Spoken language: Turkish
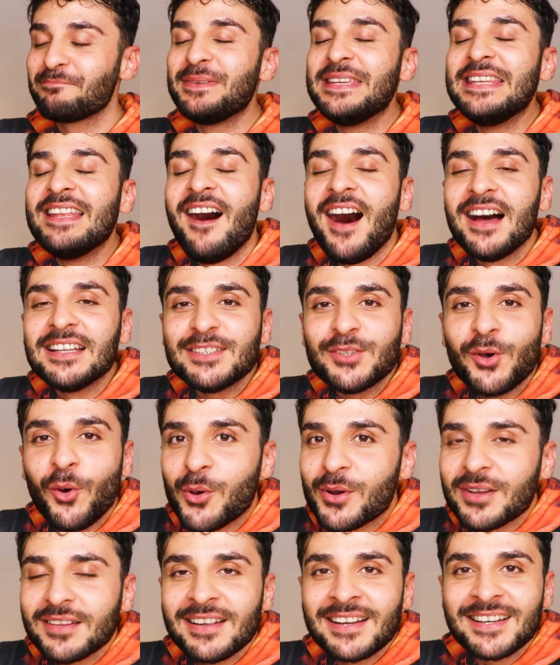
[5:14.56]
Binanın
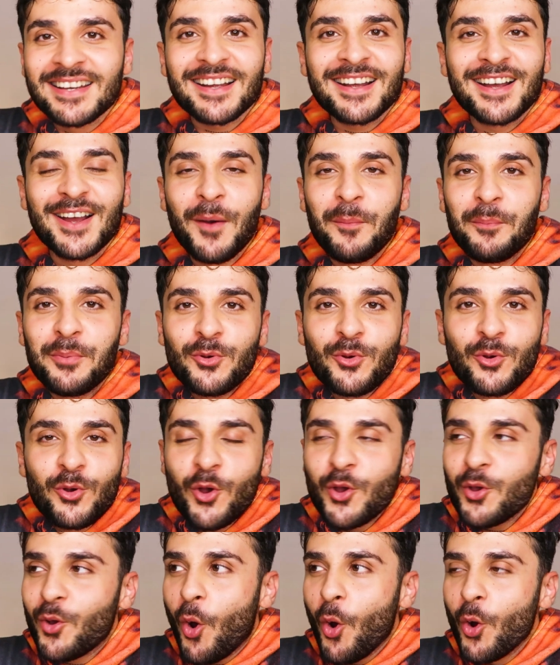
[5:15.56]
oralarına kapı
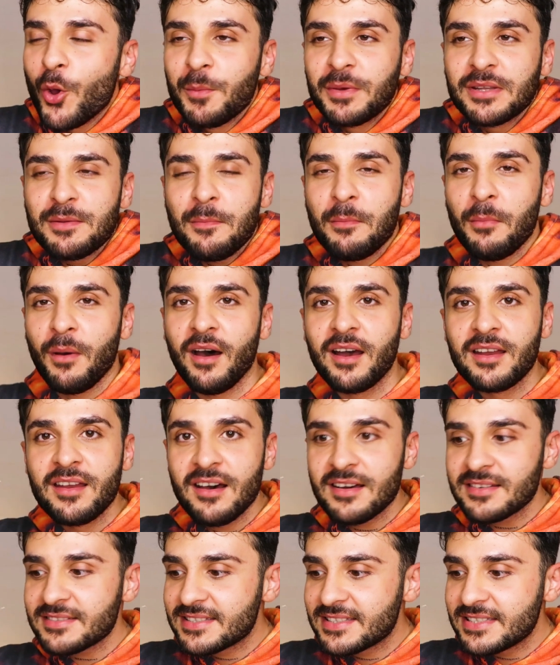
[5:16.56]
koymanın
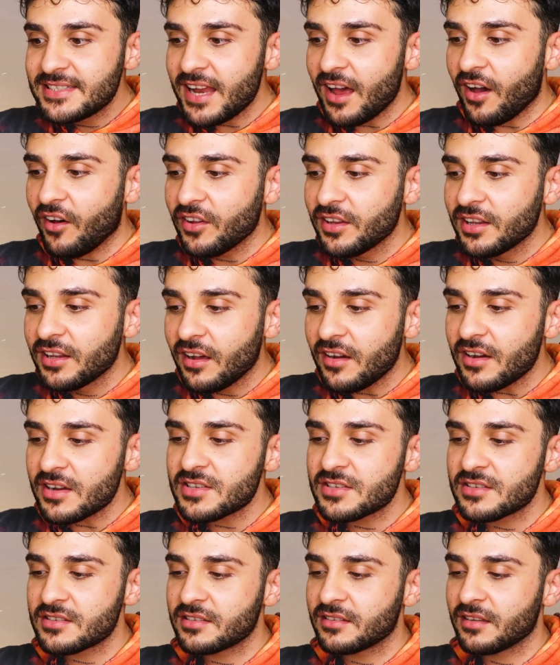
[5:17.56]
manası ne Allah
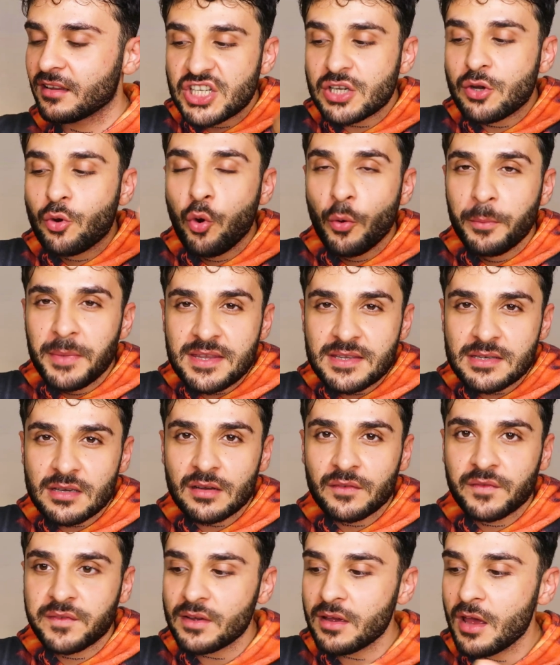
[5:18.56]
aşkına? İşi şey, komik
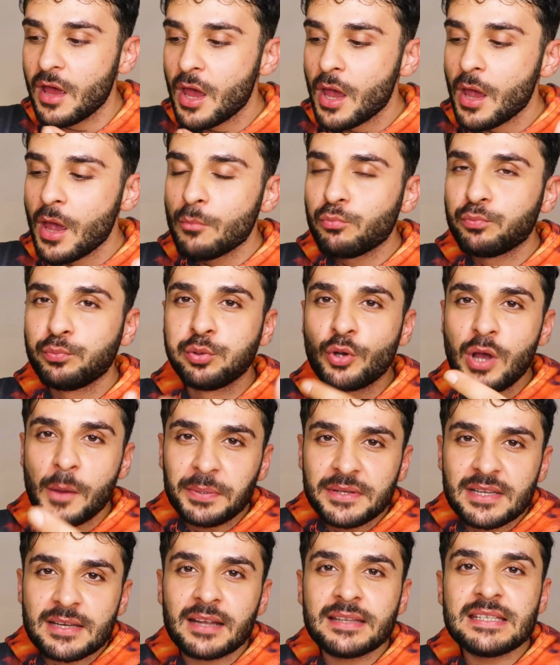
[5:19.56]
tarafı bu
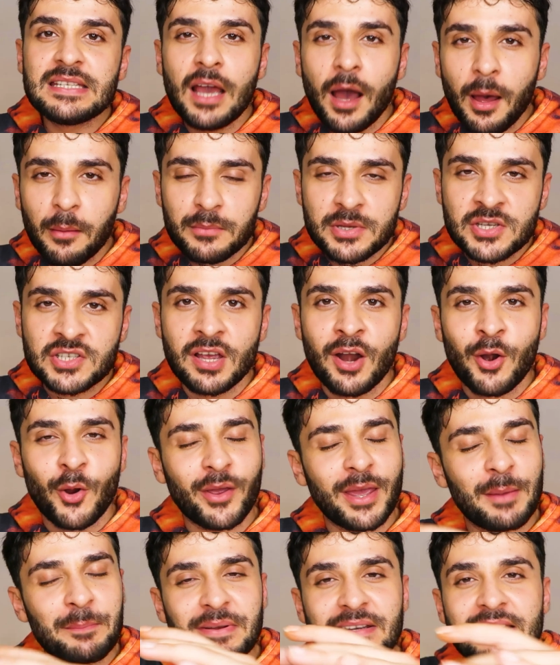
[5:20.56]
kapıları hadi yapmışlar
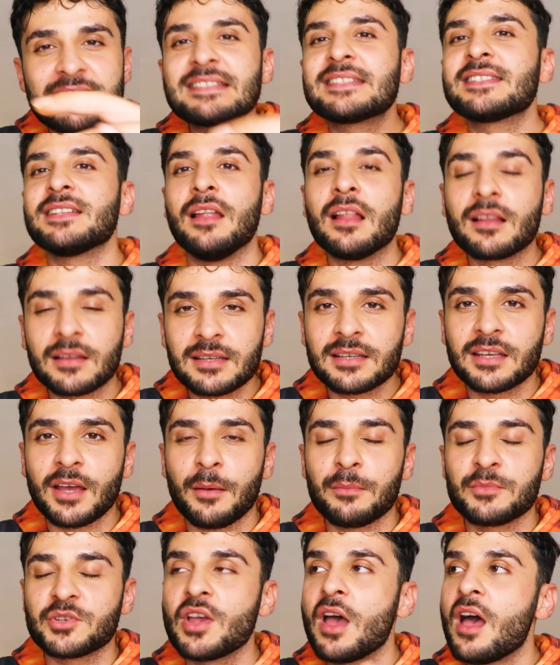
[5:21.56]
okey birileri salaklık
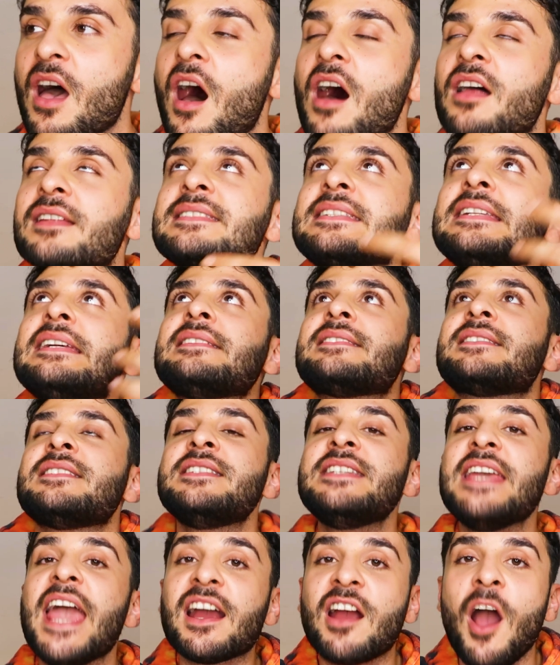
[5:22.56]
yapmış. Siz
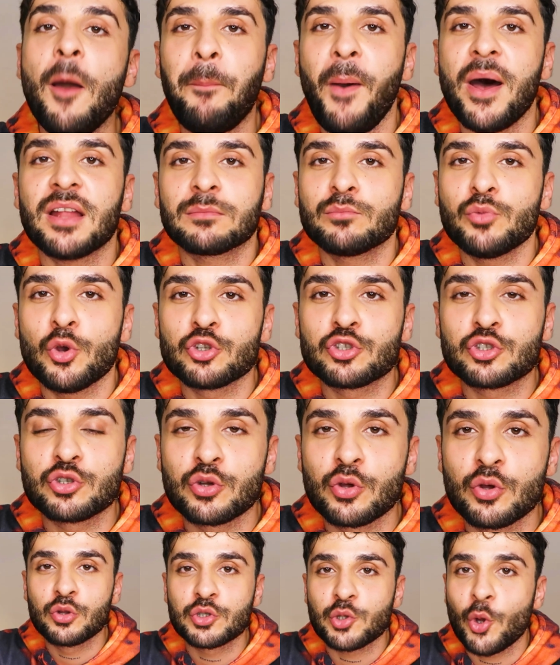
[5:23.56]
niye
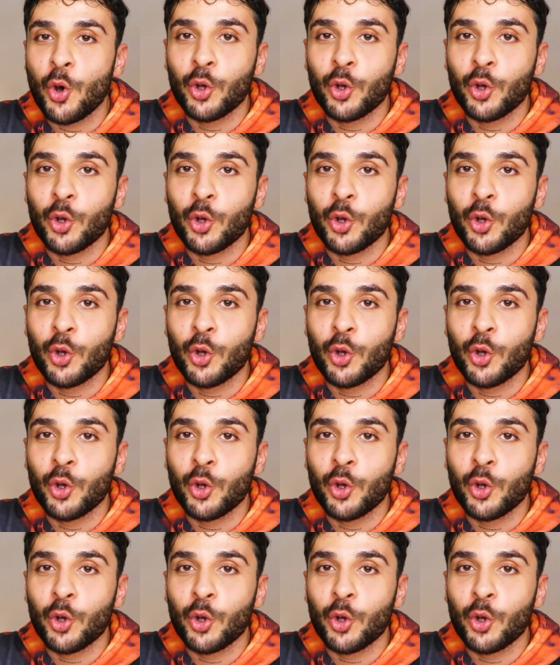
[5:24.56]
kapatmıyorsunuz?